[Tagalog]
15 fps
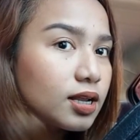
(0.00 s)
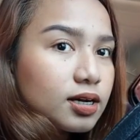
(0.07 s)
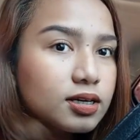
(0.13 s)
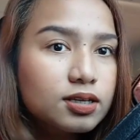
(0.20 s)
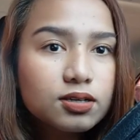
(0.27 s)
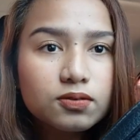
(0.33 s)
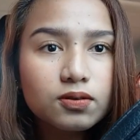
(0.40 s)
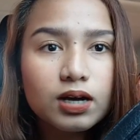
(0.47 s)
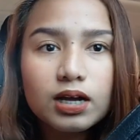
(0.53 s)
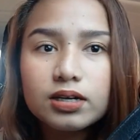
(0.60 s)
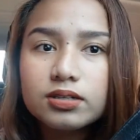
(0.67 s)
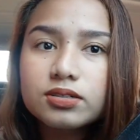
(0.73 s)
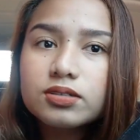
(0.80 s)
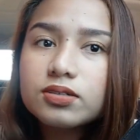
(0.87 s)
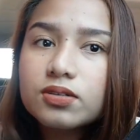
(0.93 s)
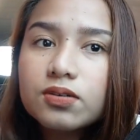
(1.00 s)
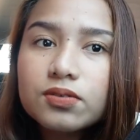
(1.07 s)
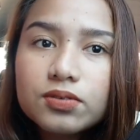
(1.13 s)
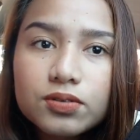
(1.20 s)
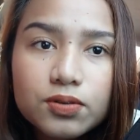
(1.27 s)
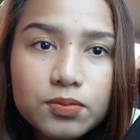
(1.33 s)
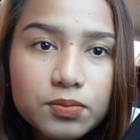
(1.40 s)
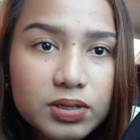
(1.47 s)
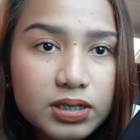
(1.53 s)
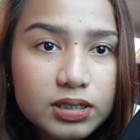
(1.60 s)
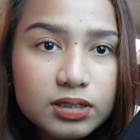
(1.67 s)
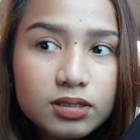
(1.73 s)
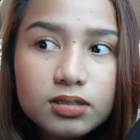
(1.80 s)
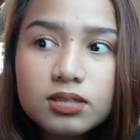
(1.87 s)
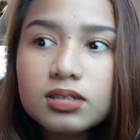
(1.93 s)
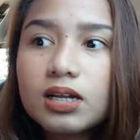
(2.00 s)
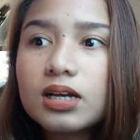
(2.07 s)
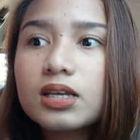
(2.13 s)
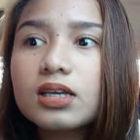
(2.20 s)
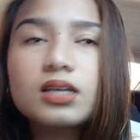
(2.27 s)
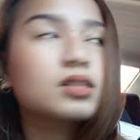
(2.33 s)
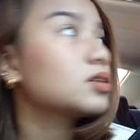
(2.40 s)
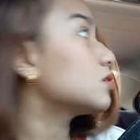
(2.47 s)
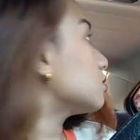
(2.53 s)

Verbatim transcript: lang yung eyes ko. So, ma- nakikita